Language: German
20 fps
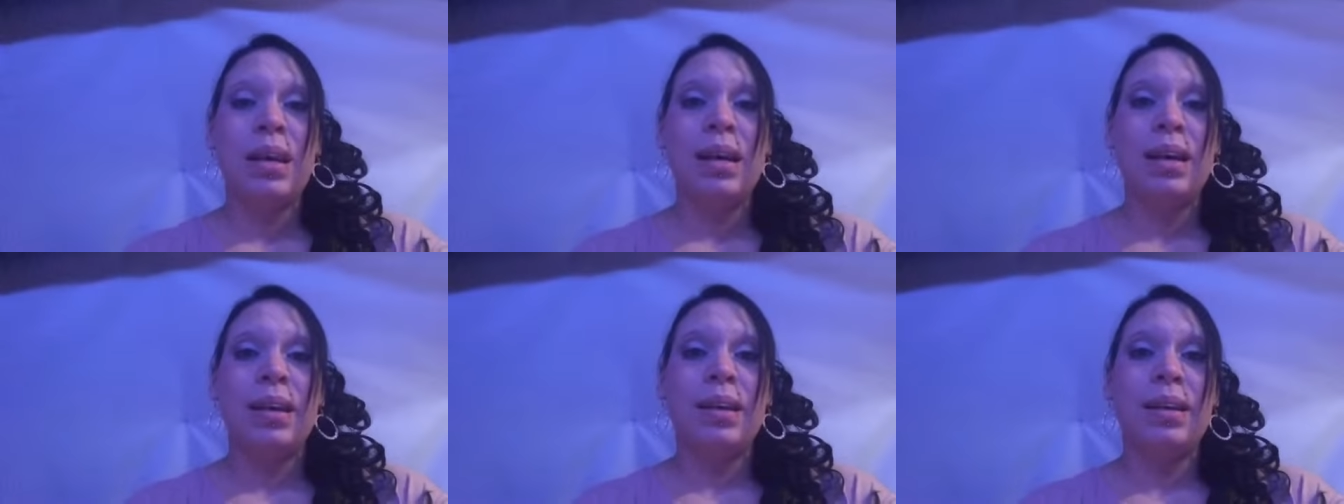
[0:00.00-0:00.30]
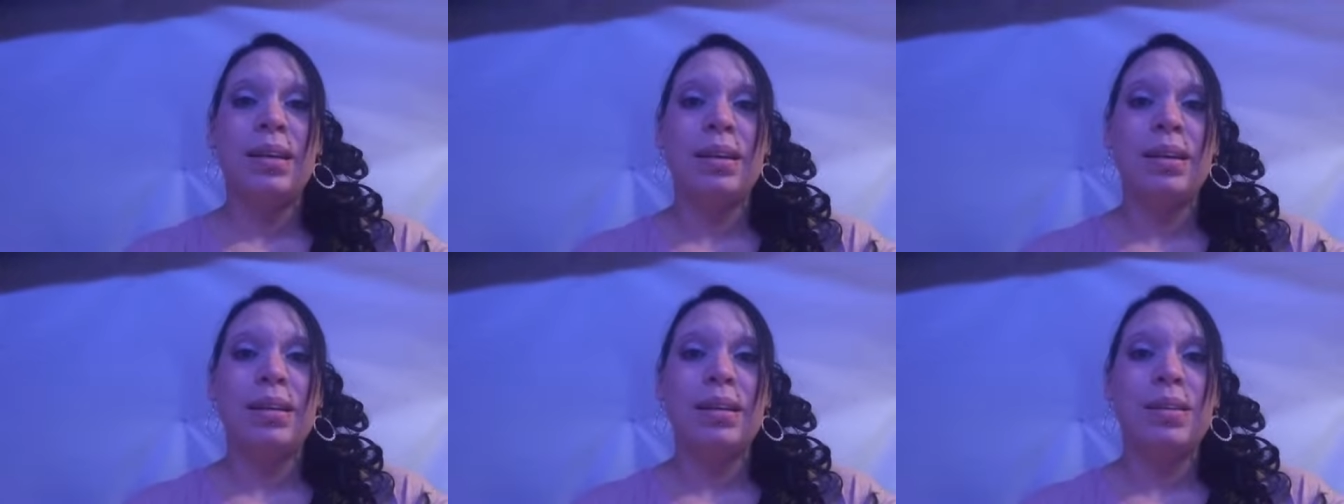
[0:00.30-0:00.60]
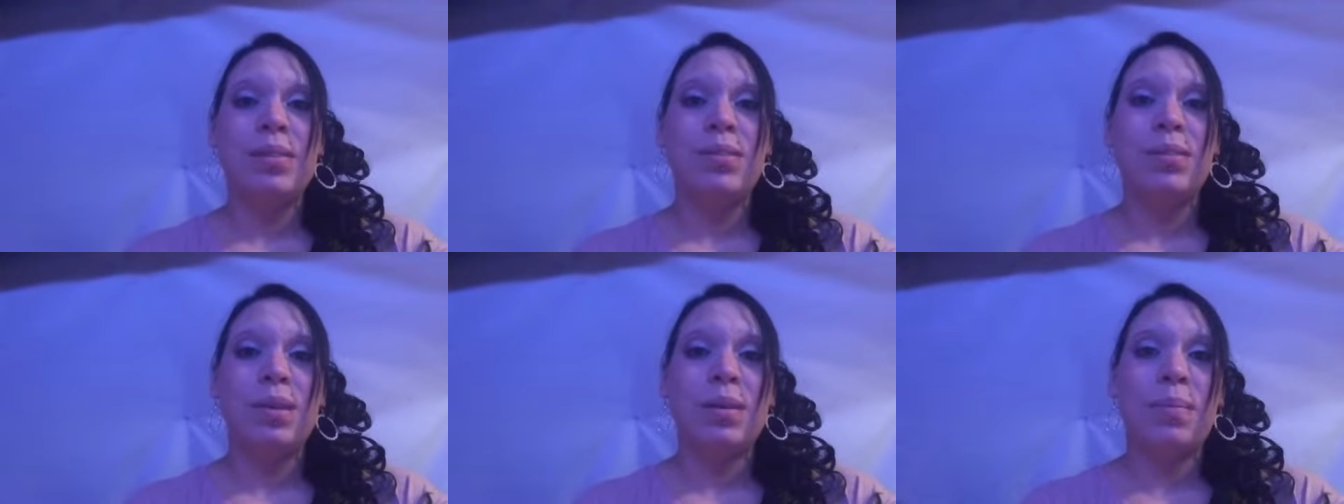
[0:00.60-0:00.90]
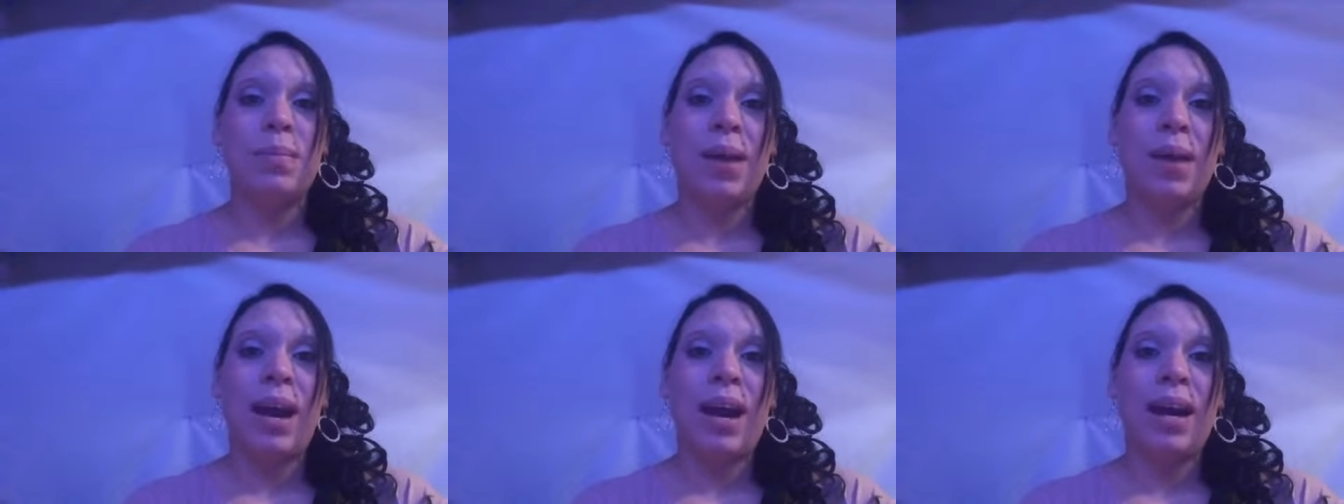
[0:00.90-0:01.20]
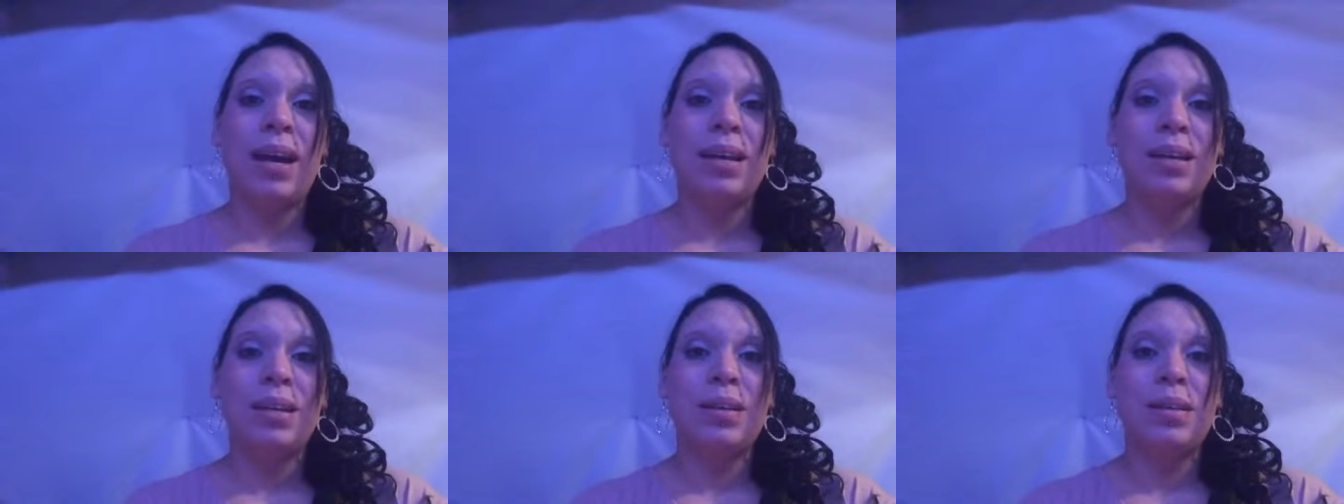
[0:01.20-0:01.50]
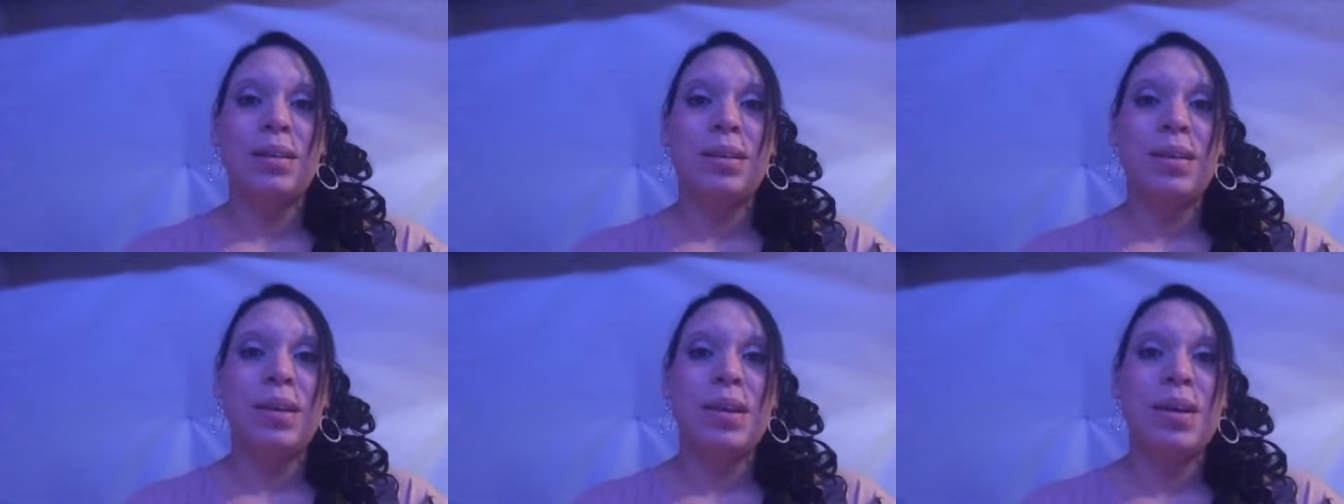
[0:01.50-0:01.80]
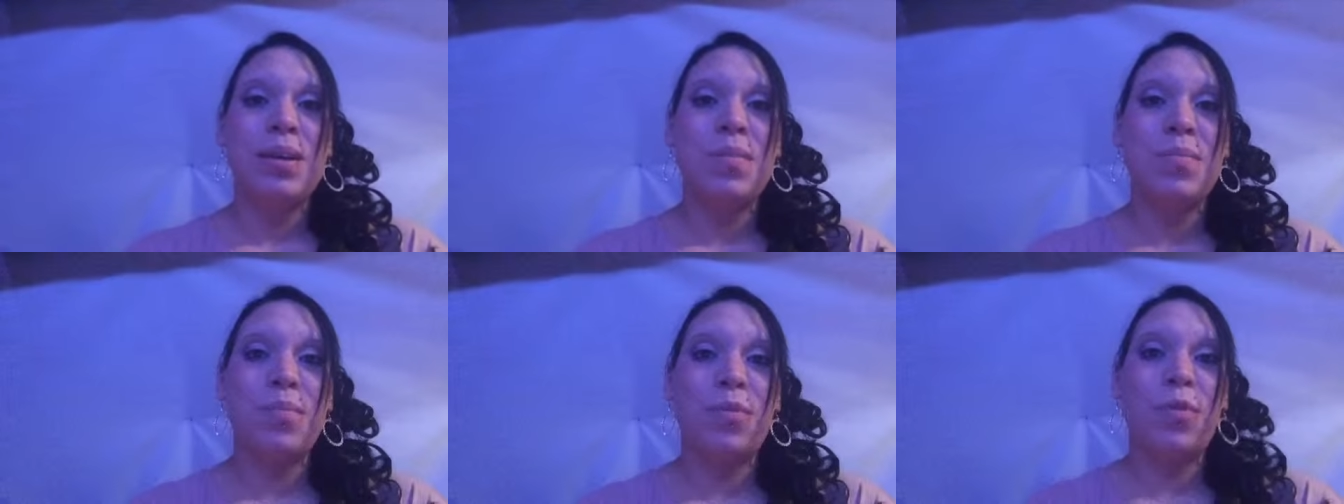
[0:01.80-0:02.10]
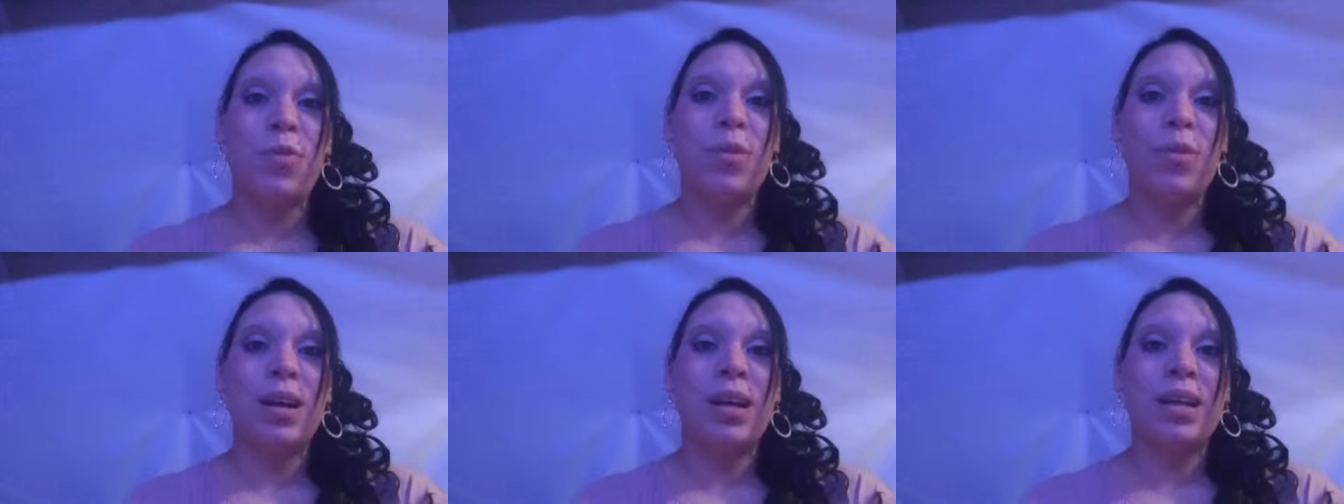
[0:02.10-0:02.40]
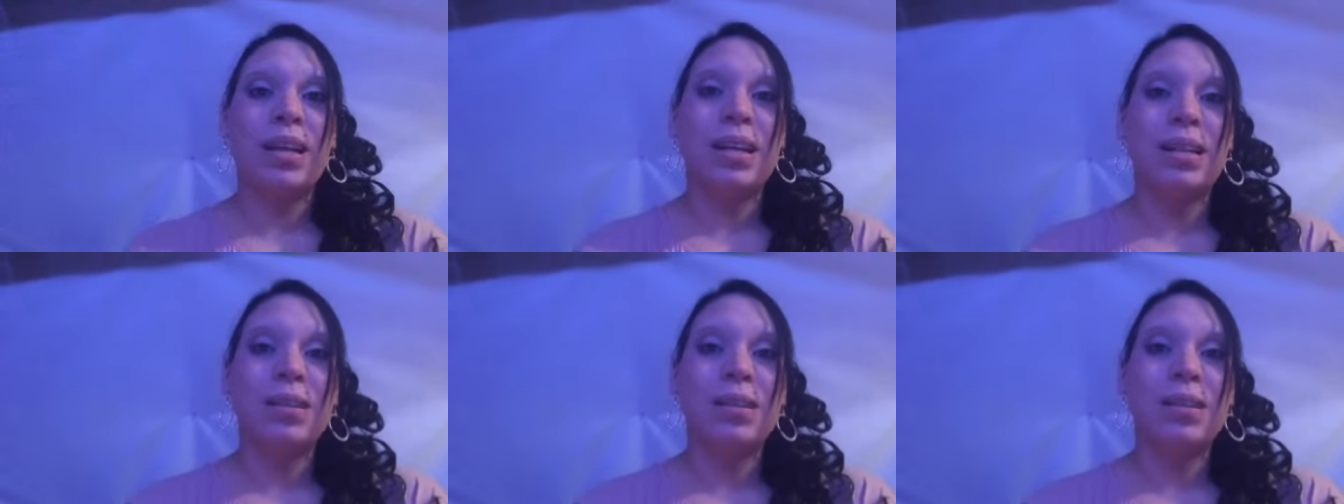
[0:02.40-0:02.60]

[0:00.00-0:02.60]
äh, zu dem achten Monat,